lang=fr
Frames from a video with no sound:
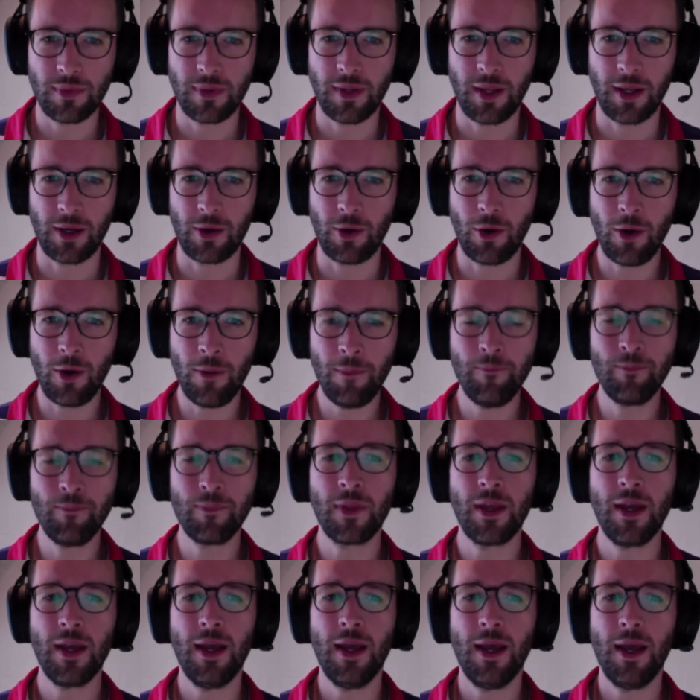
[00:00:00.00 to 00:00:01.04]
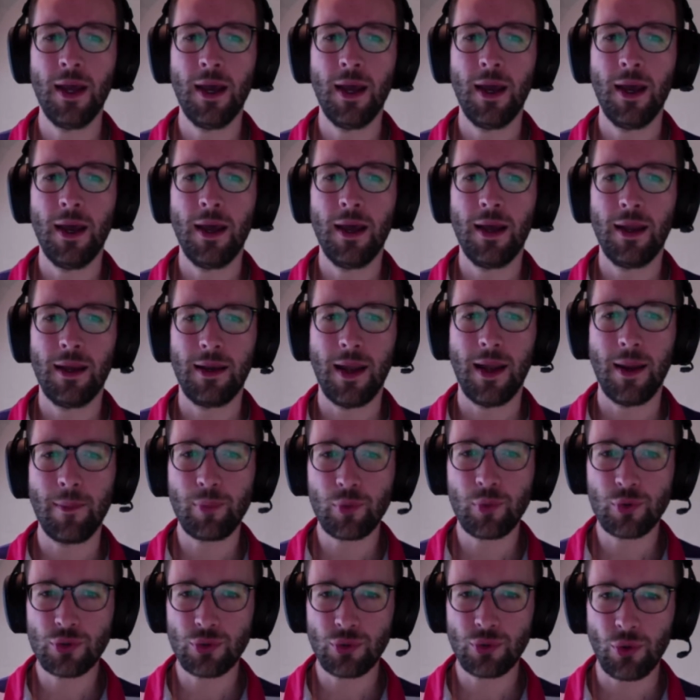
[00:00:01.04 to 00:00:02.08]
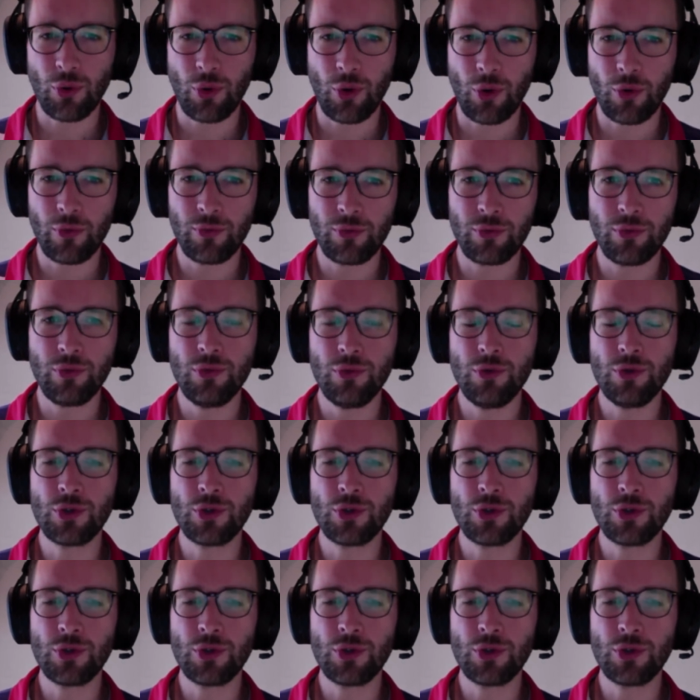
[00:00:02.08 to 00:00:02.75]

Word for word: D'accord L'impôt sur le revenu